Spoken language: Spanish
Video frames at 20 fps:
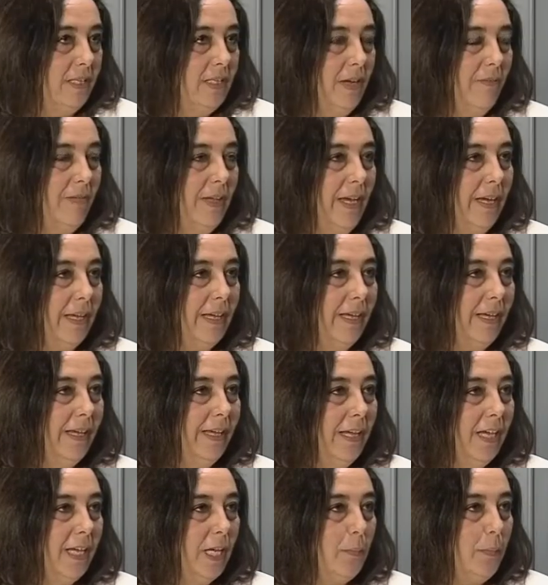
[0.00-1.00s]
sabía
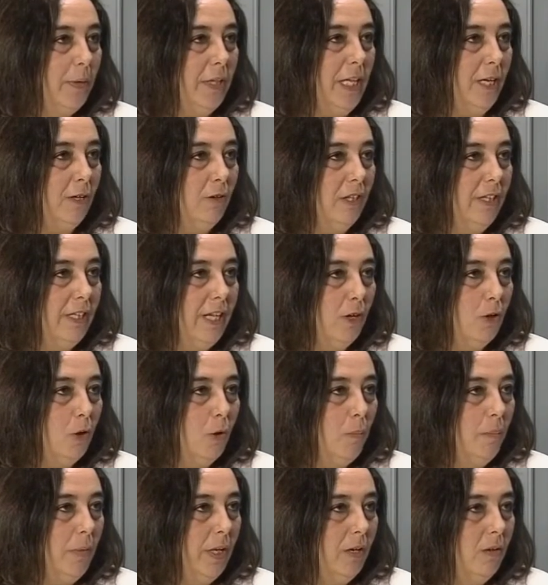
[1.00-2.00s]
que, podía contar
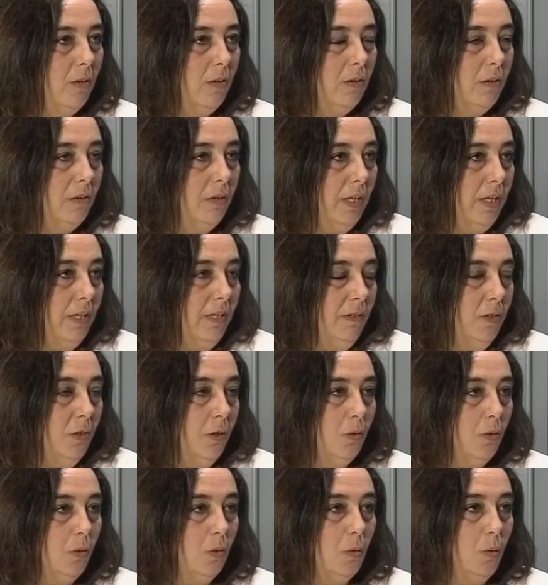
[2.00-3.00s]
conmigo
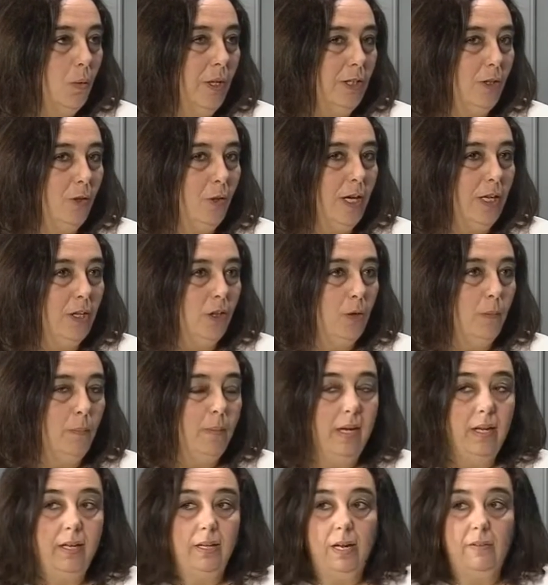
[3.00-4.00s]
estos cuatro años
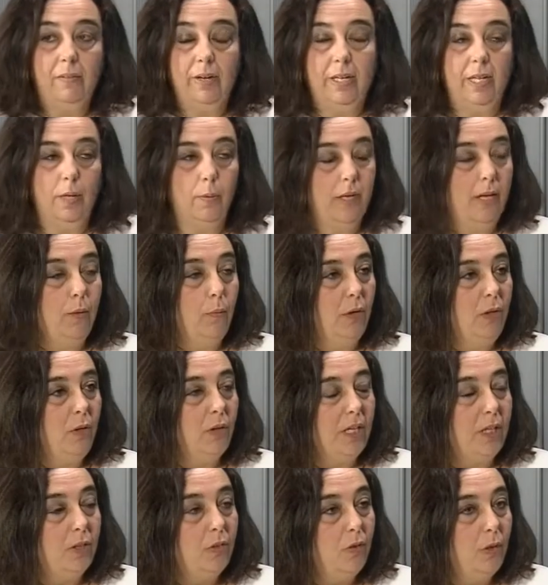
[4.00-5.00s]
más y la verdad que
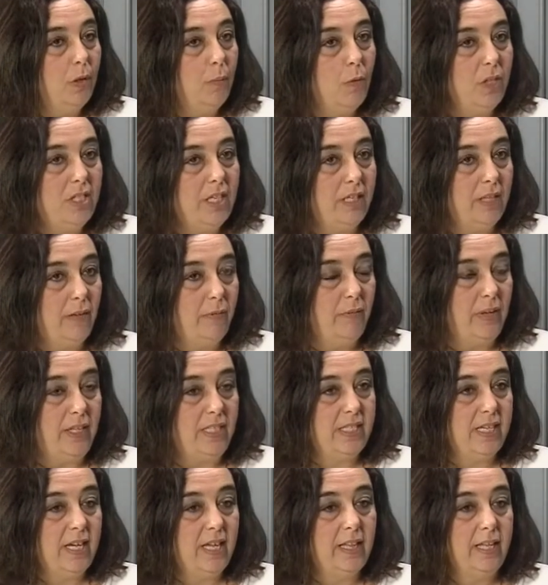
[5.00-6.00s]
bueno que estoy muy
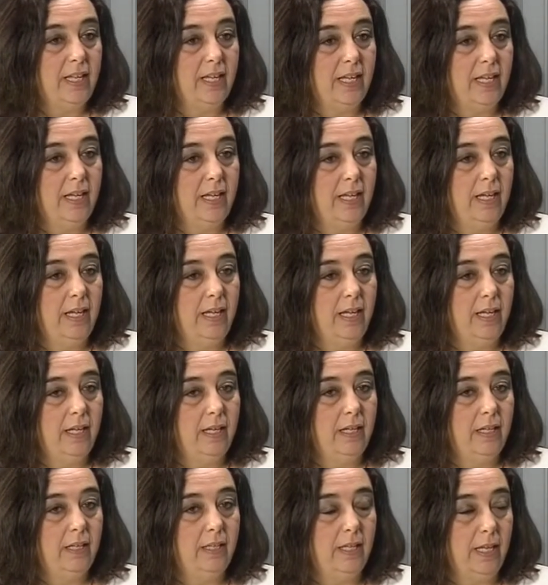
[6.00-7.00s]
satisfecha de
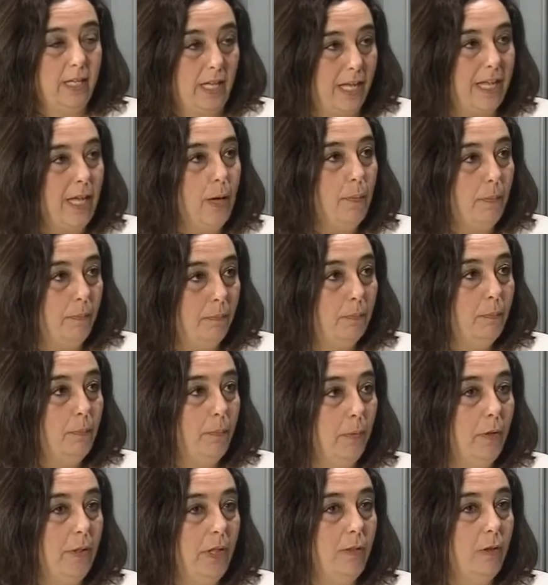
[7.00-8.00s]
que, de que haya
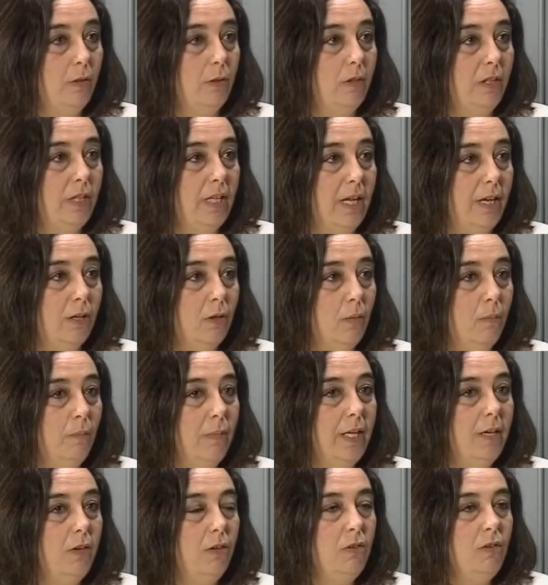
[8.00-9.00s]
podido contar
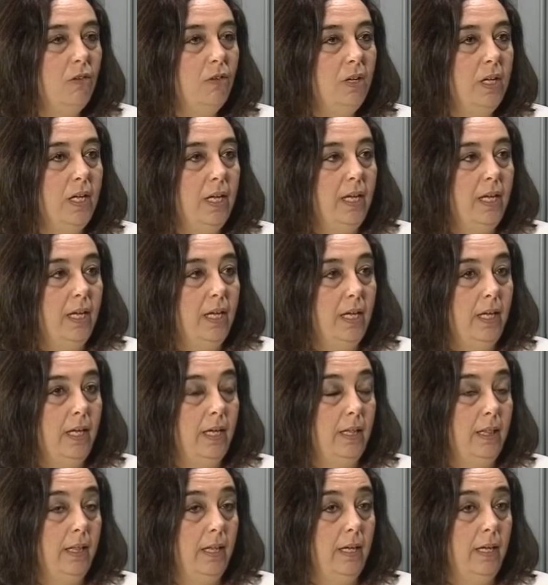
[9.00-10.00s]
conmigo, ¿no?
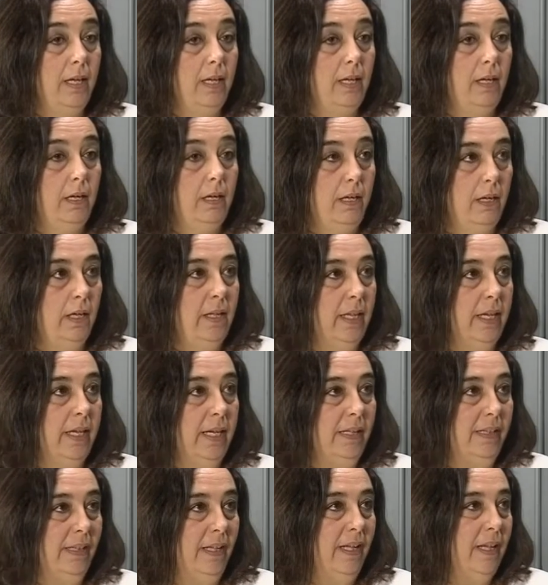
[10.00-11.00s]
y de,
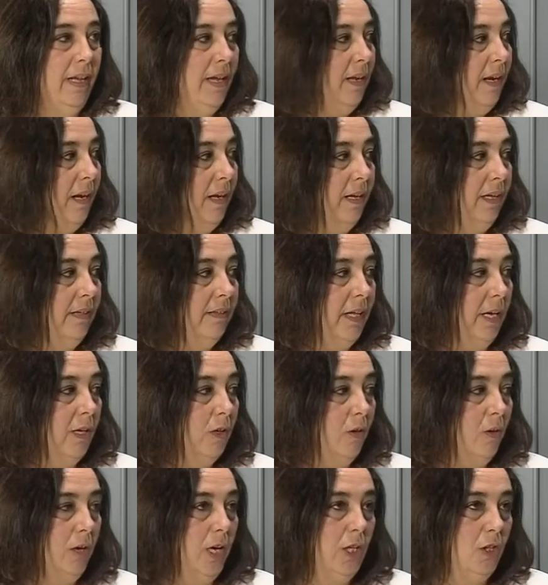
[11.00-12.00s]
que esté en las listas
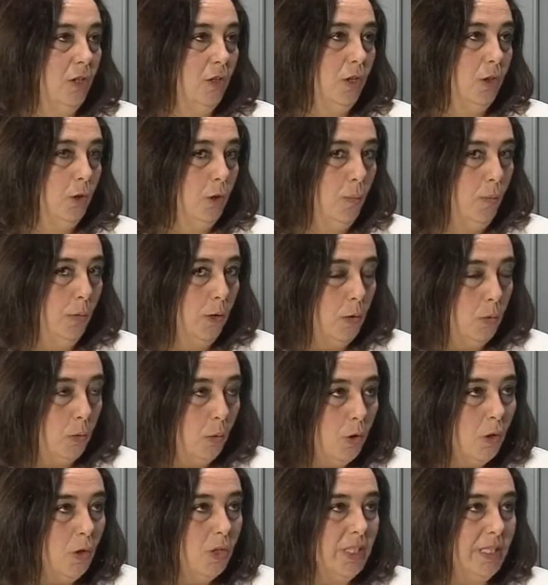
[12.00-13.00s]
con él. Yo estoy muy
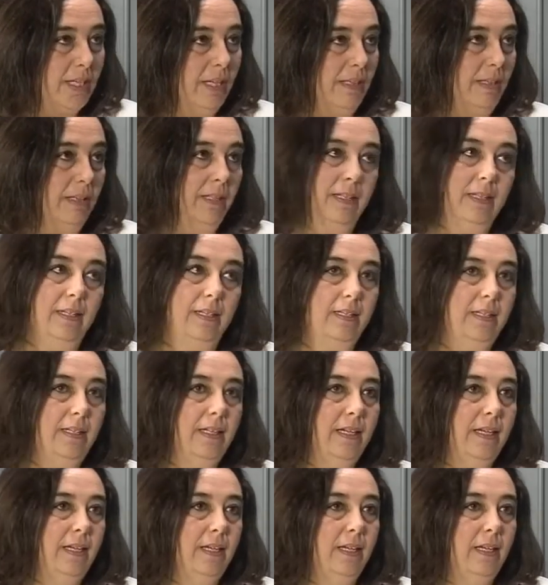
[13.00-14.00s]
orgullosa
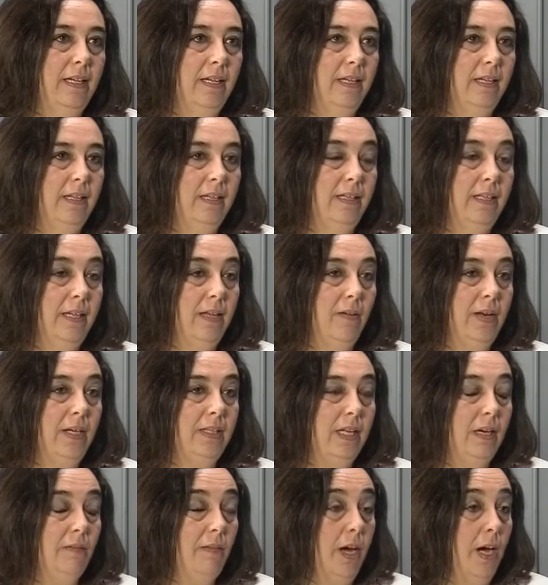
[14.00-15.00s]
de,
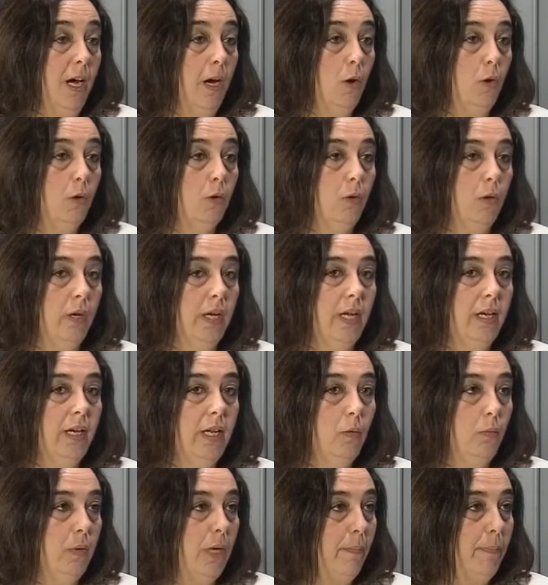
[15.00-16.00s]
haber trabajado con él,
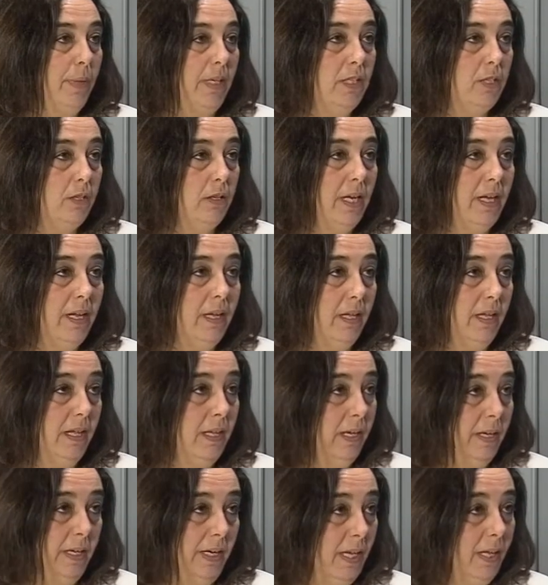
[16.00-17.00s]
es una persona
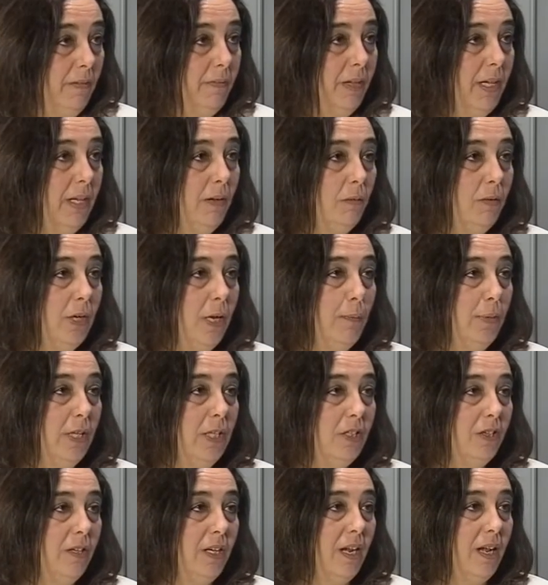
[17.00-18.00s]
increíble, es una
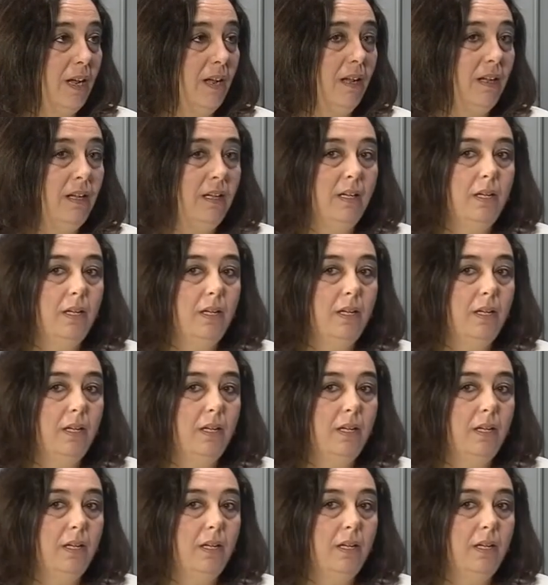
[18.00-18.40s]
persona